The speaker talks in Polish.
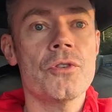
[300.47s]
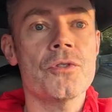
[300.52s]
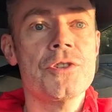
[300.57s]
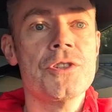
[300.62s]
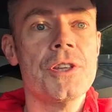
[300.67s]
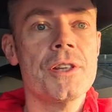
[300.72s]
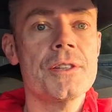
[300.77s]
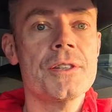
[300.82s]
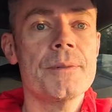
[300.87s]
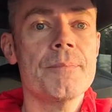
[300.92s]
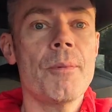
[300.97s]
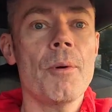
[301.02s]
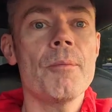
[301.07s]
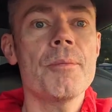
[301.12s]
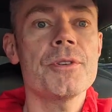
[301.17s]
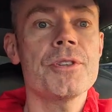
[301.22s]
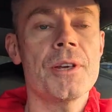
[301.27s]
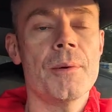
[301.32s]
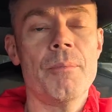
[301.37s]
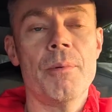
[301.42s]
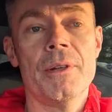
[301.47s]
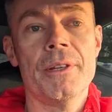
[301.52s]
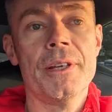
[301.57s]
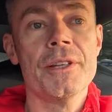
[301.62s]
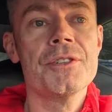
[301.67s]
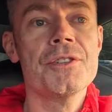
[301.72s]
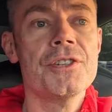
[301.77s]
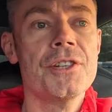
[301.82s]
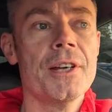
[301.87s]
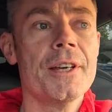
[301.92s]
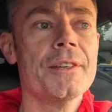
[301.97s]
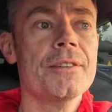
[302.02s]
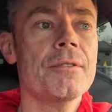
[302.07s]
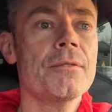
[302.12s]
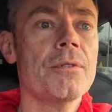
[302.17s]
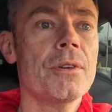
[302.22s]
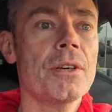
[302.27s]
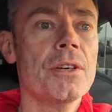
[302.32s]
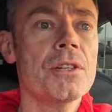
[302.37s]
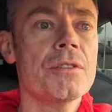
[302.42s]
korzystać z pompy ciepła. Tak czy siak są
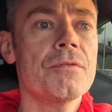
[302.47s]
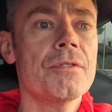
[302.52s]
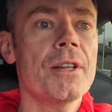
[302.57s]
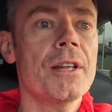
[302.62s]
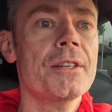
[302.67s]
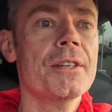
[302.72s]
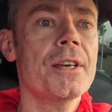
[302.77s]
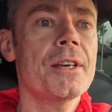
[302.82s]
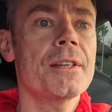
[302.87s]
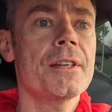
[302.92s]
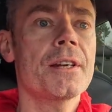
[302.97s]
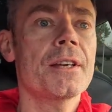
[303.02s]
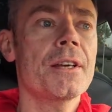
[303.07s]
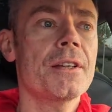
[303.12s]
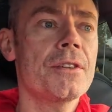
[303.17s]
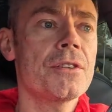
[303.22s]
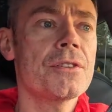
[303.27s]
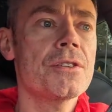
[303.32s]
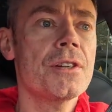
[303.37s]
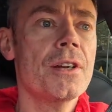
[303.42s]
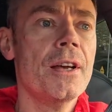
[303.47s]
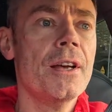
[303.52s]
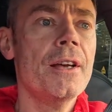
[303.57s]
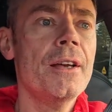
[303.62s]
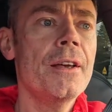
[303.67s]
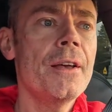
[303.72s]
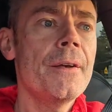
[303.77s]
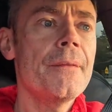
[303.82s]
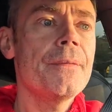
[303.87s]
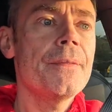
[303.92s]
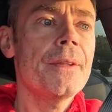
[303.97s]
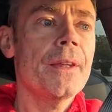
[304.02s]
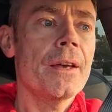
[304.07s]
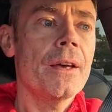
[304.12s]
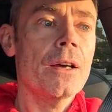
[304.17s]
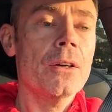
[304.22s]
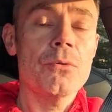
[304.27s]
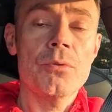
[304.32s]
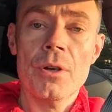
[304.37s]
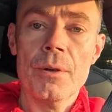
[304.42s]
to jakieś wydatki energetyczne,
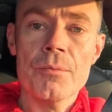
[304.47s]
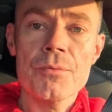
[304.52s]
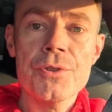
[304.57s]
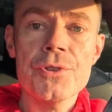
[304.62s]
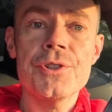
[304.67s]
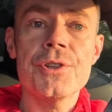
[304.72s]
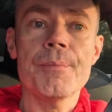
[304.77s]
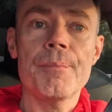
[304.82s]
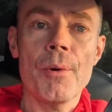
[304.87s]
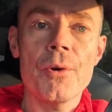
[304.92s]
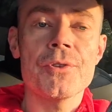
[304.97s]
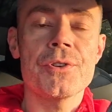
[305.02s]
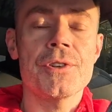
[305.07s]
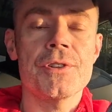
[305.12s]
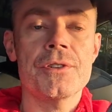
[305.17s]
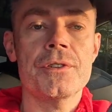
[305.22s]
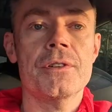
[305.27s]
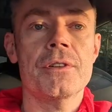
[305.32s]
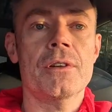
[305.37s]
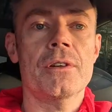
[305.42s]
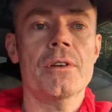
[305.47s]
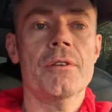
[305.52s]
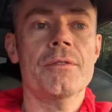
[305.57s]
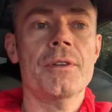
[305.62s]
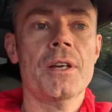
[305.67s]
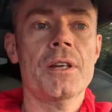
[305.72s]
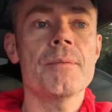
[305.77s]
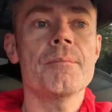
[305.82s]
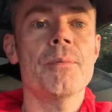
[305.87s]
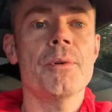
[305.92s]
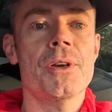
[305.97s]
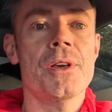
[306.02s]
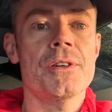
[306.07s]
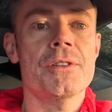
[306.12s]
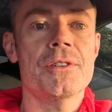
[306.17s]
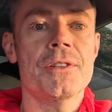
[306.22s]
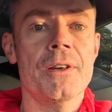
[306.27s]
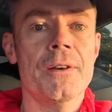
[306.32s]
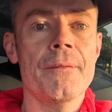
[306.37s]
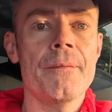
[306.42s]
e, które musicie ponieść e, w takim
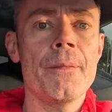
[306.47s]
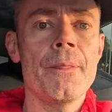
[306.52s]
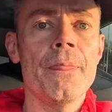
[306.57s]
pojeździe.